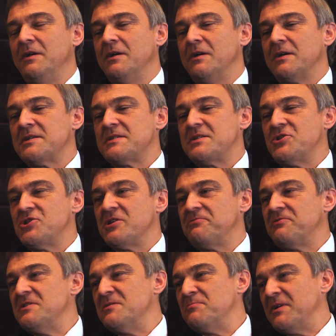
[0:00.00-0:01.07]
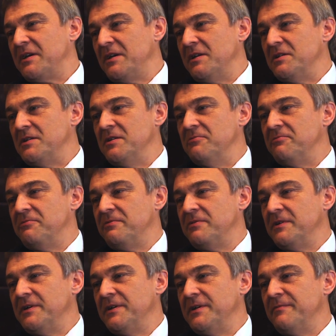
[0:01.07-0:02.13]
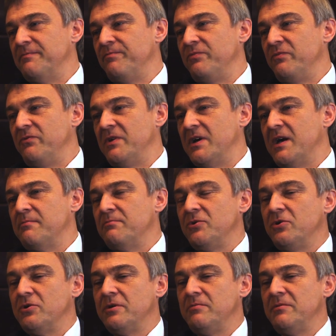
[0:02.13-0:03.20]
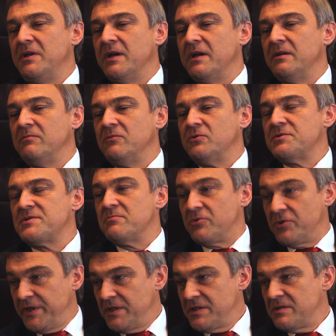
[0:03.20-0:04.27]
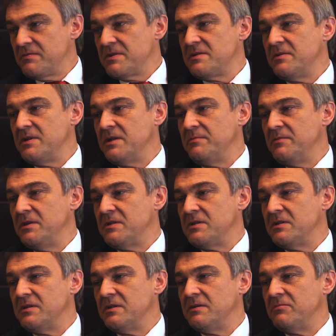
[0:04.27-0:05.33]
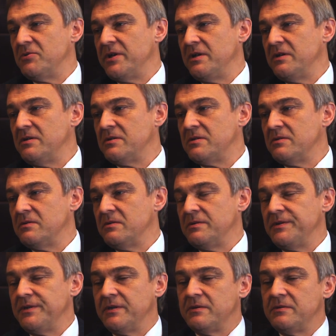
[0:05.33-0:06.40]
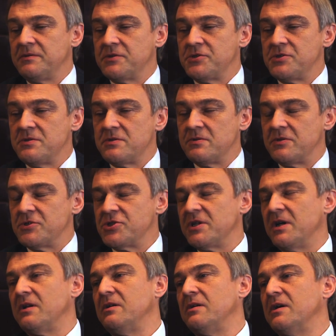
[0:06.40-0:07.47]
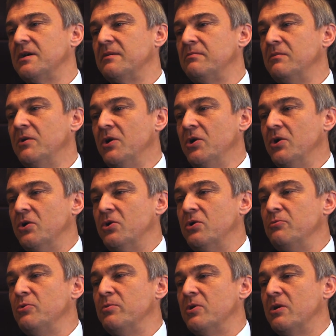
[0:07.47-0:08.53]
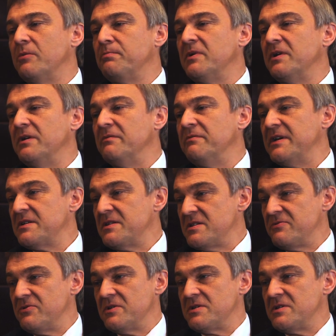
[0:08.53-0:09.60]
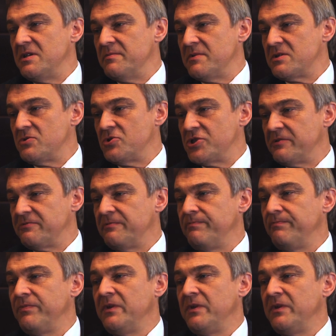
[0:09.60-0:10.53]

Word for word: Ja, Herr geschafft ist immer relativ. Ähm, wir haben begonnen mit einem großen Projekt, was wir ja mit äh, Brainet und ihrer Unterstützung gestartet haben, um überhaupt mal ein Awareness für das Thema zu schaffen.